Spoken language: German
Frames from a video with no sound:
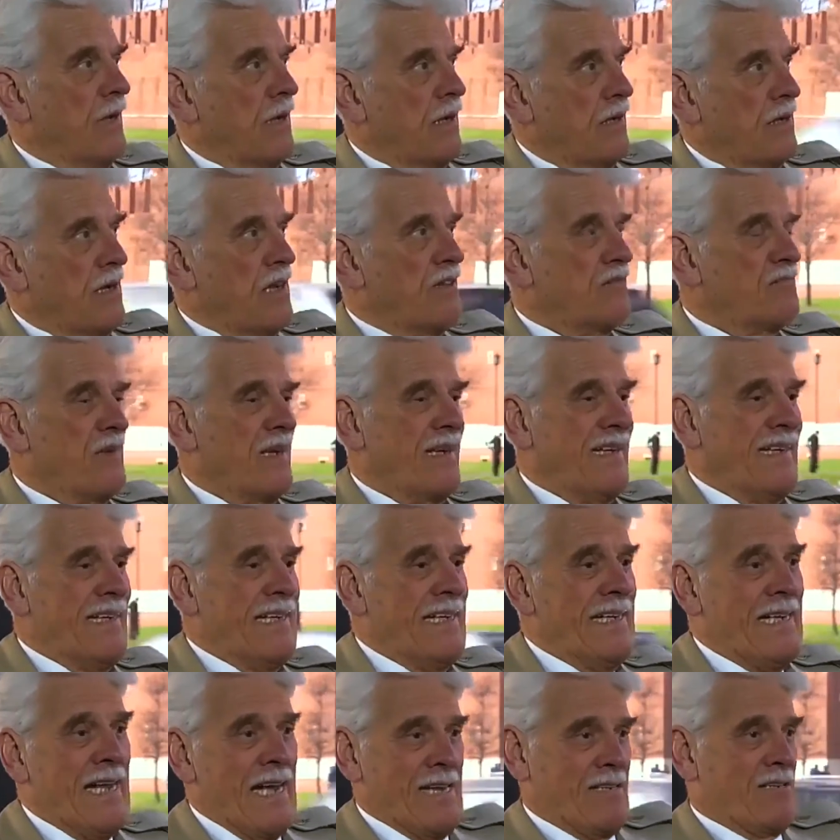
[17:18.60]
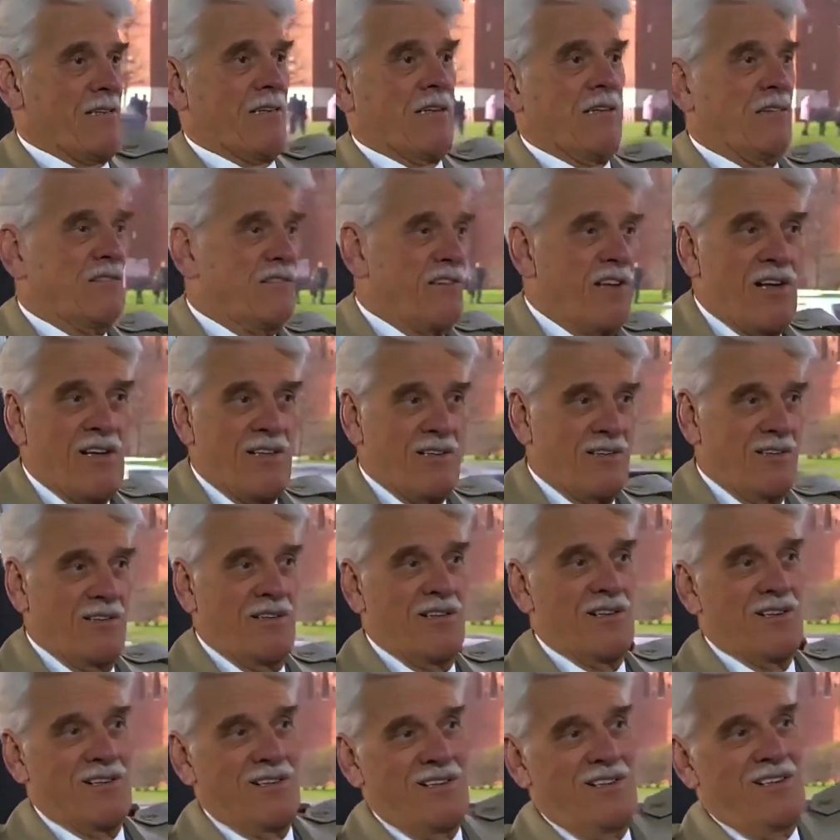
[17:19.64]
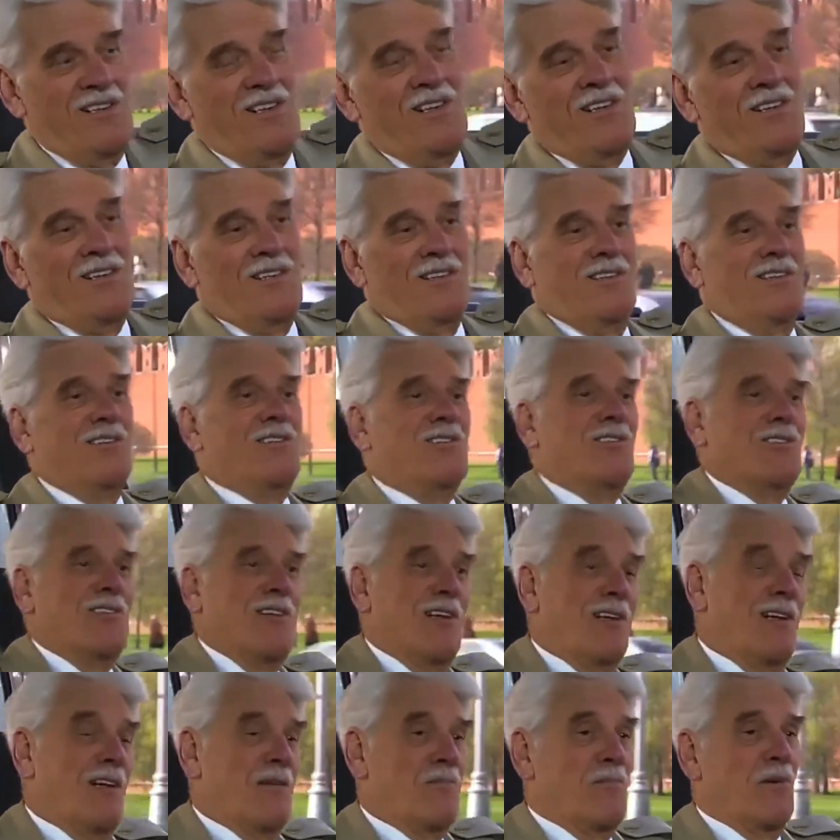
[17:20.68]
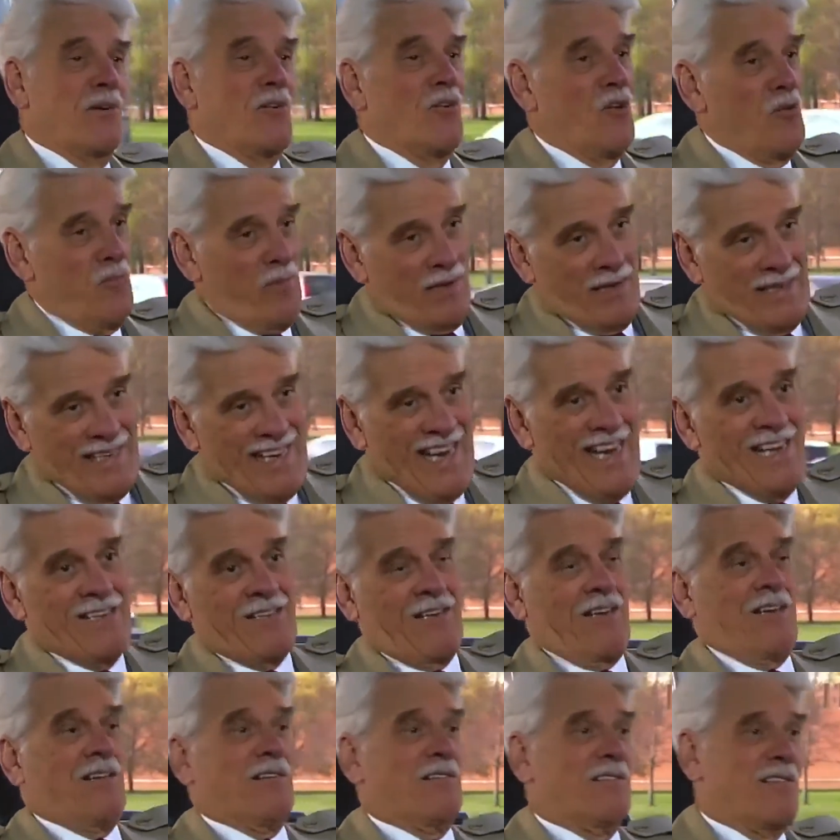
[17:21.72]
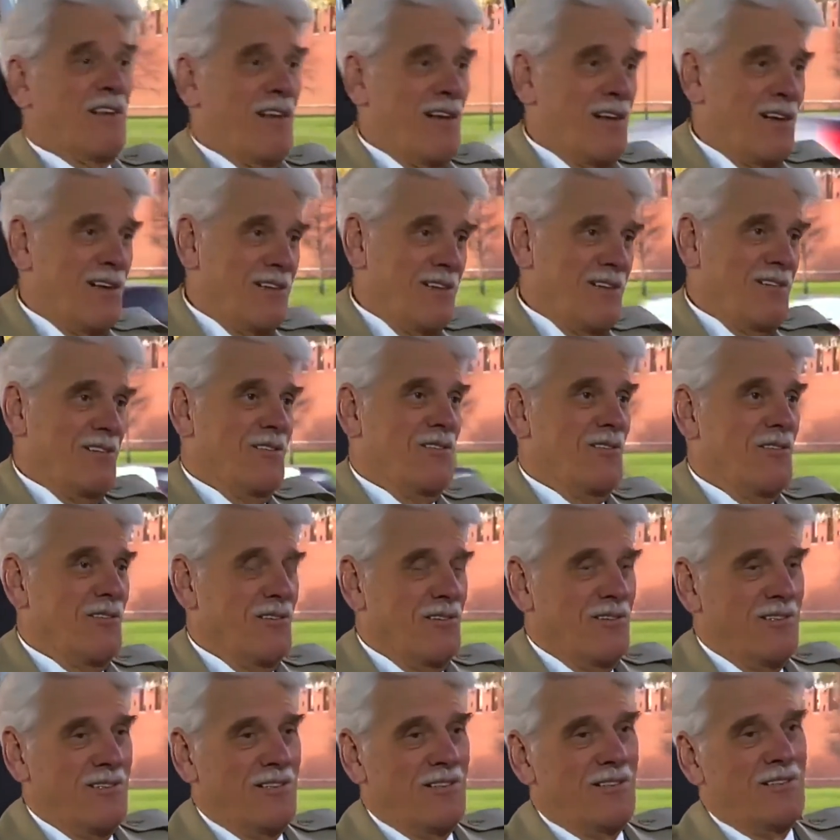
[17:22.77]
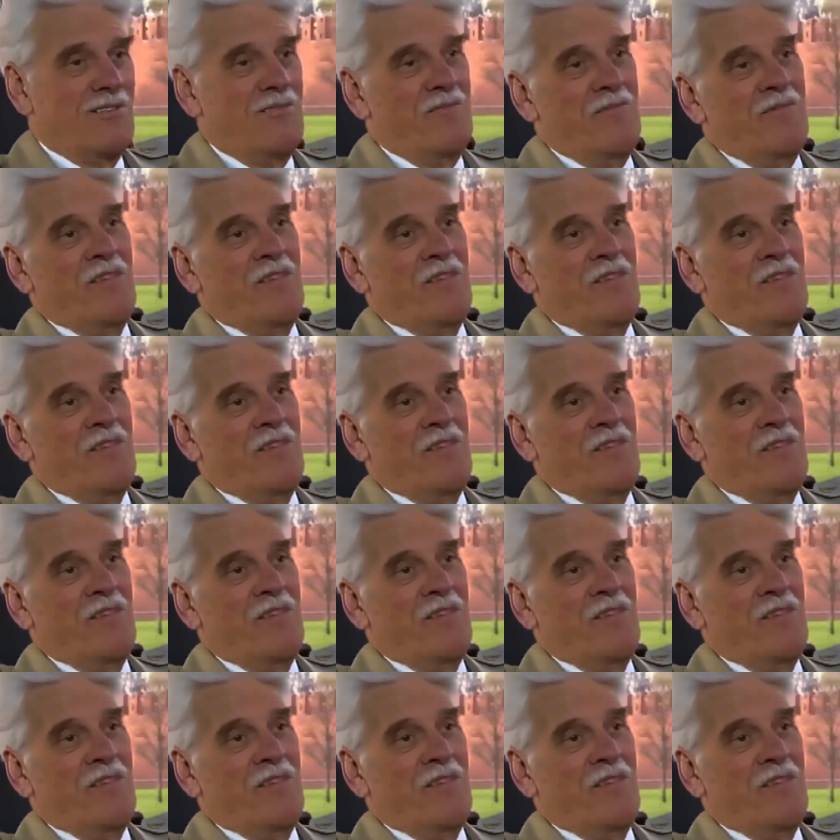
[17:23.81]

Man hat erstmal Niet gesagt, ja. Und dann hat man nochmal Niet gesagt. Und äh,